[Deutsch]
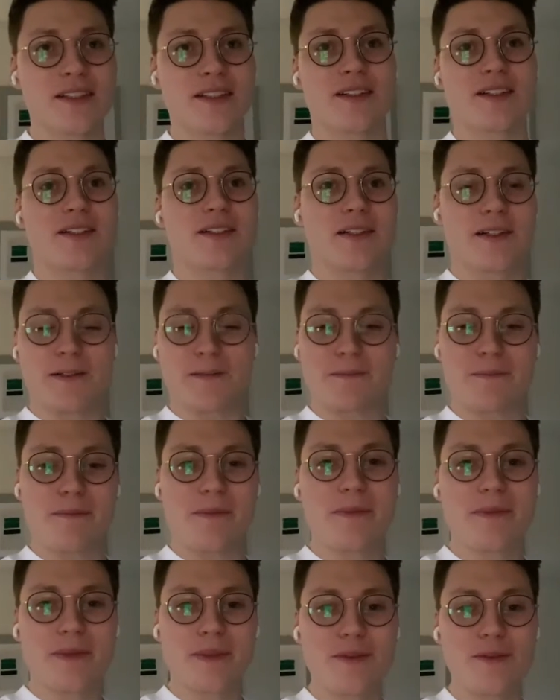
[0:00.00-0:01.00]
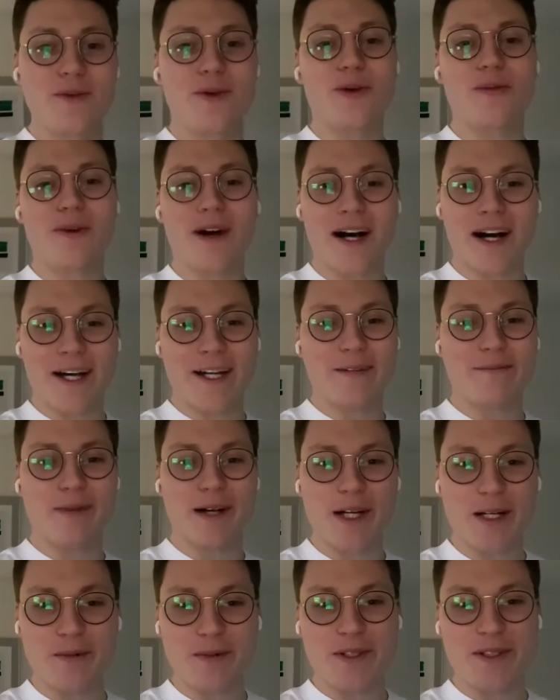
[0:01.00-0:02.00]
Ähm, nur um mal ein
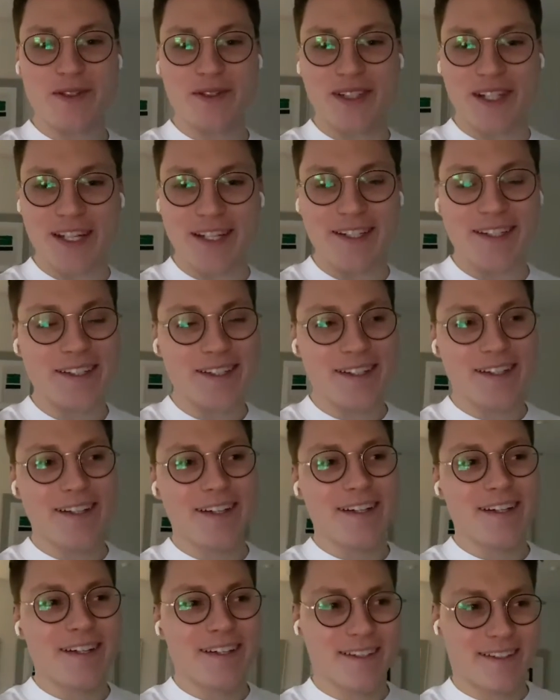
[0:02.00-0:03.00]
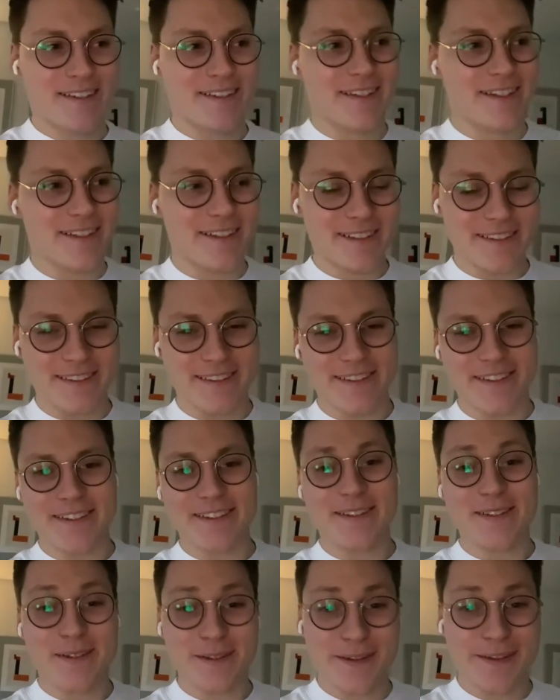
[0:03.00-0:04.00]
Beispiel zu nennen, da ist
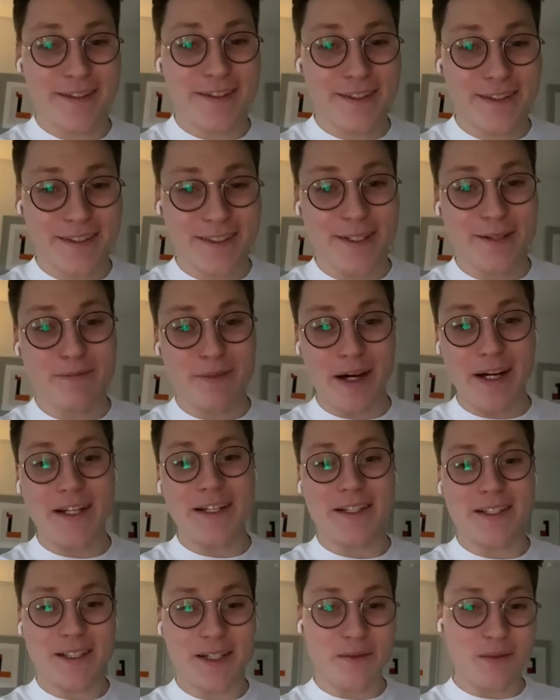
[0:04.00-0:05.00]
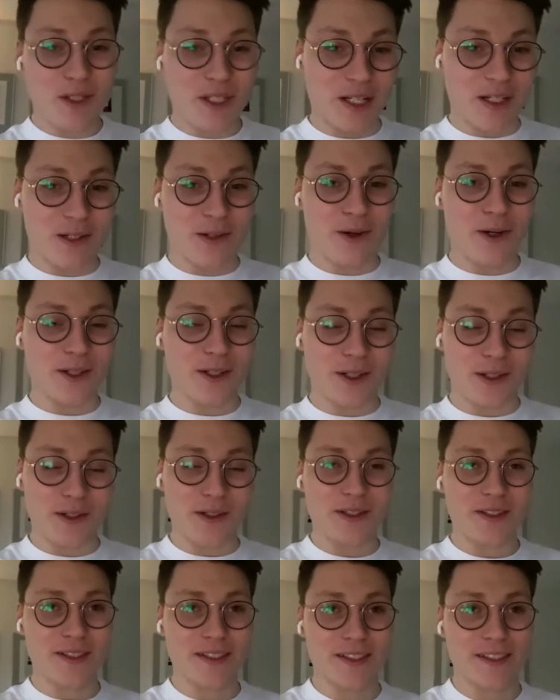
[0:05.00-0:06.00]
eine Gemeinde hier im Stadtnorden
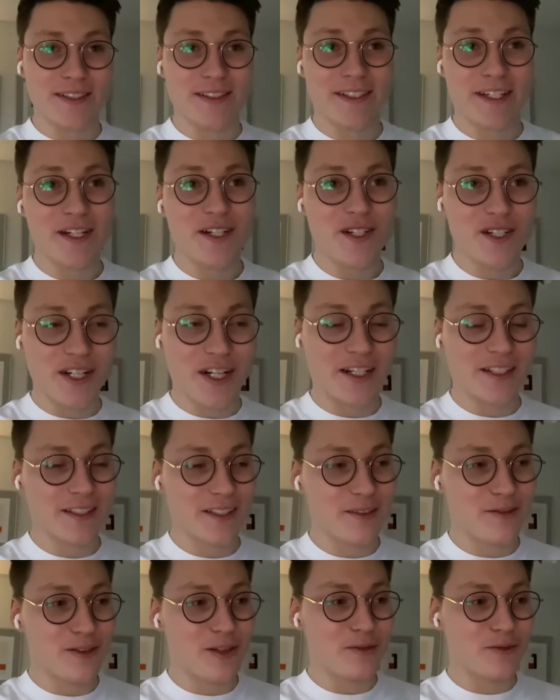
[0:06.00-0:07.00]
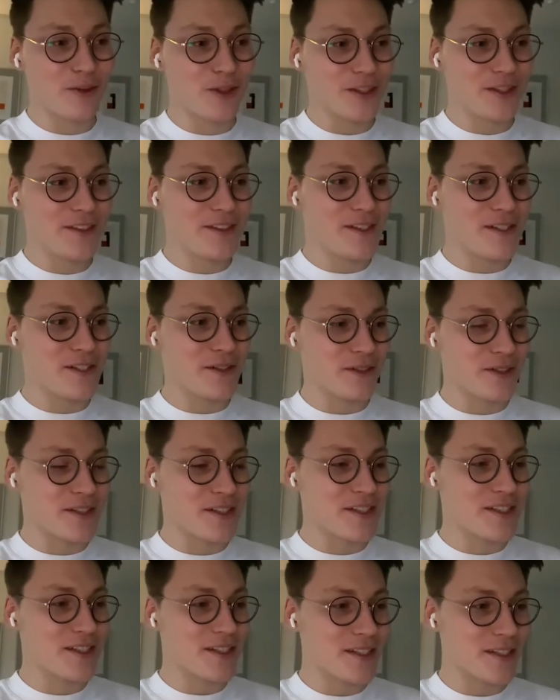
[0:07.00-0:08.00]
auch äh, sehr stark drin verwurzelt
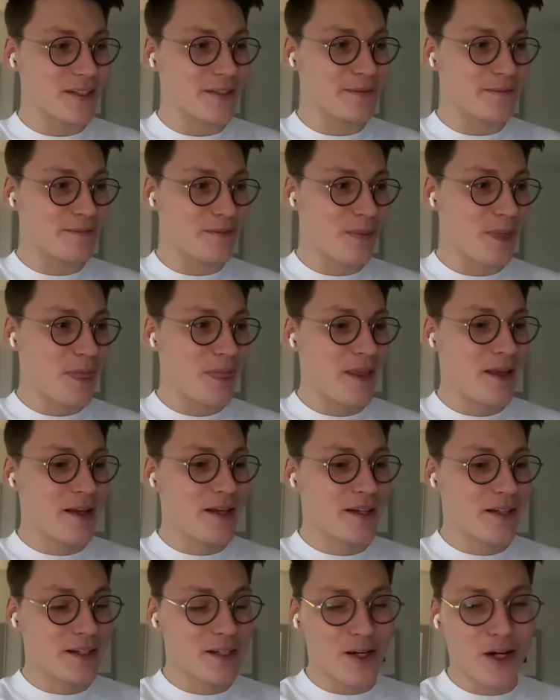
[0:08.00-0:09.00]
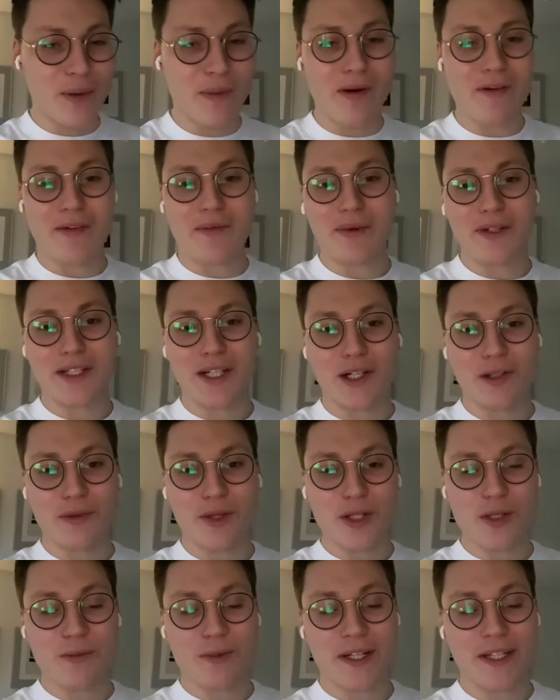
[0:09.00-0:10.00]
und ähm, immer wenn man darüber
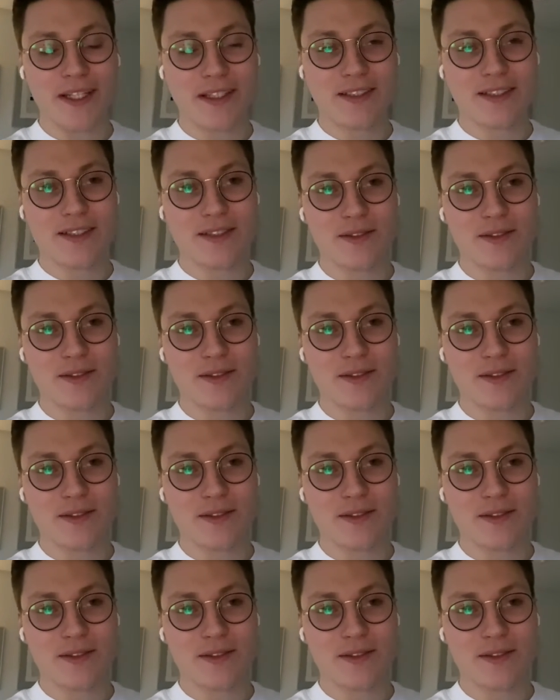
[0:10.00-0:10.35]
spricht